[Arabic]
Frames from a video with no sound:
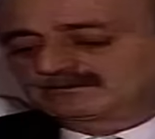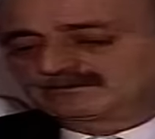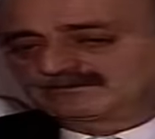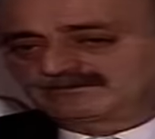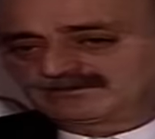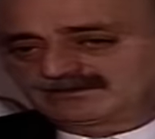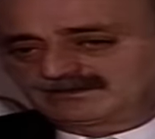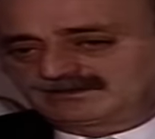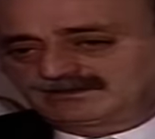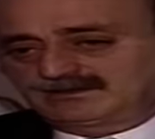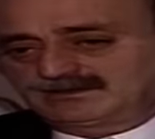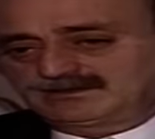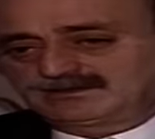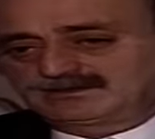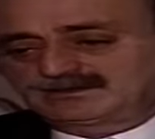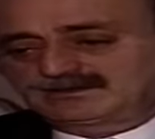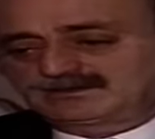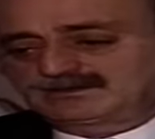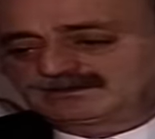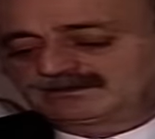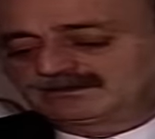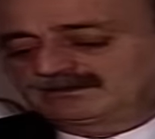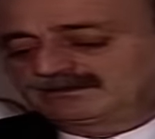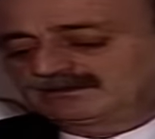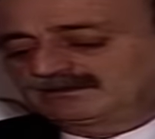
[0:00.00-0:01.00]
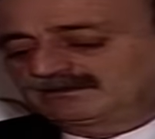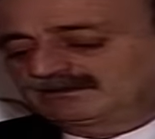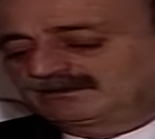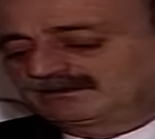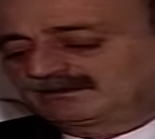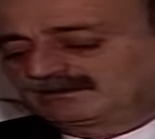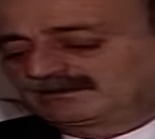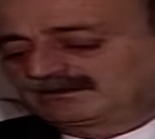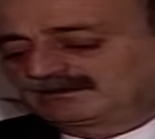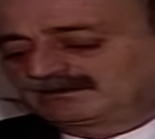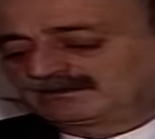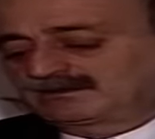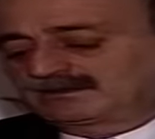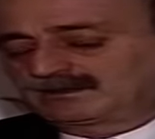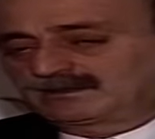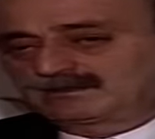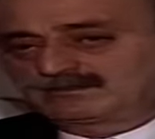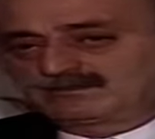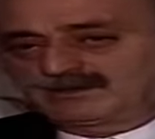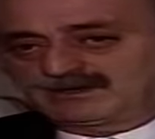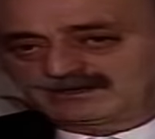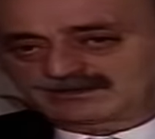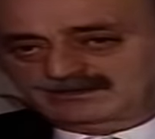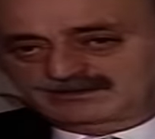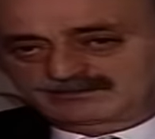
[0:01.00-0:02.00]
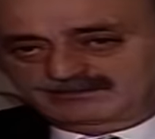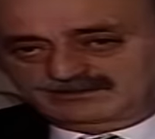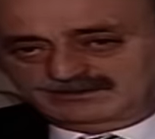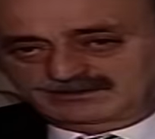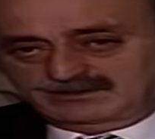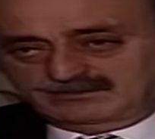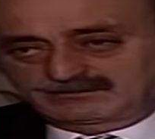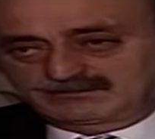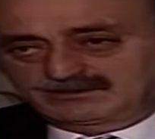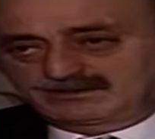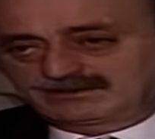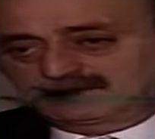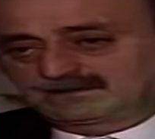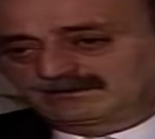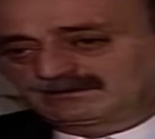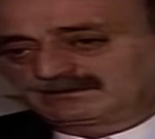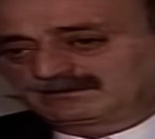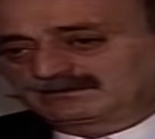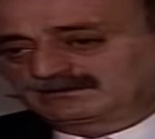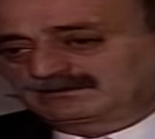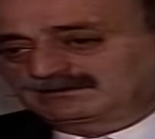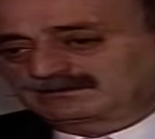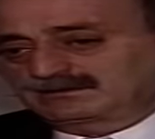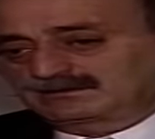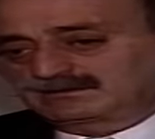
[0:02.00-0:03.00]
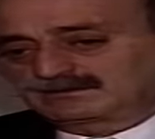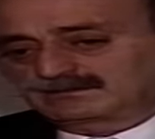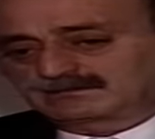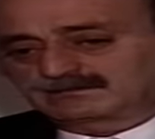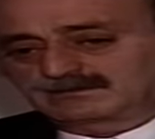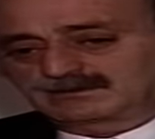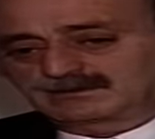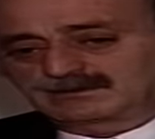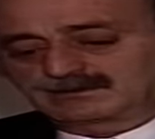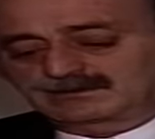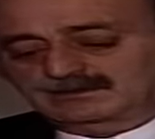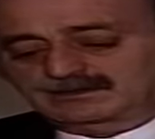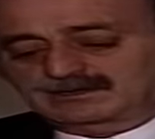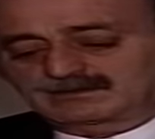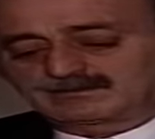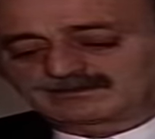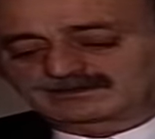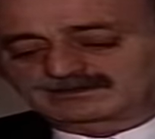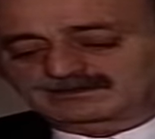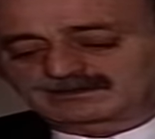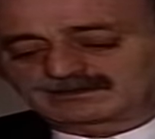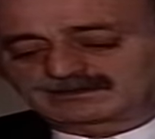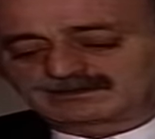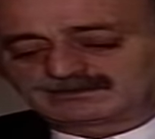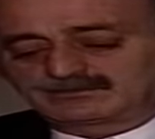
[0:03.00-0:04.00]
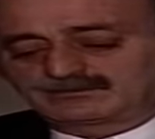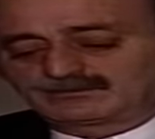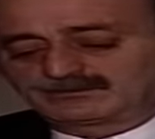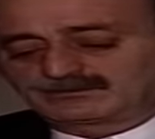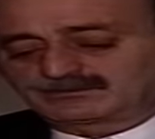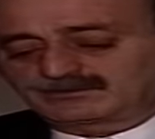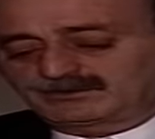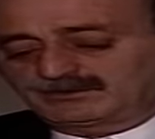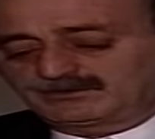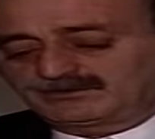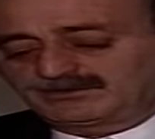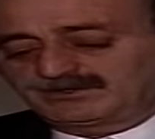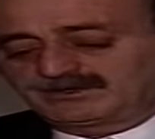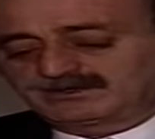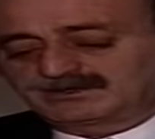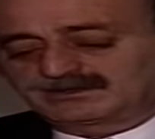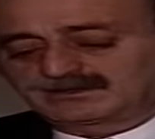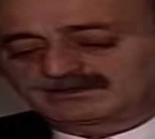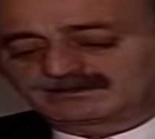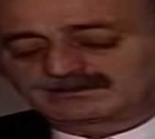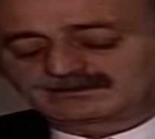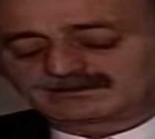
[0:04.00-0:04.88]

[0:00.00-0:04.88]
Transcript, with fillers: 2008 جنبلاط حزب الله يقف وراء الاغتيالات ولن يأخذ الثلث إلا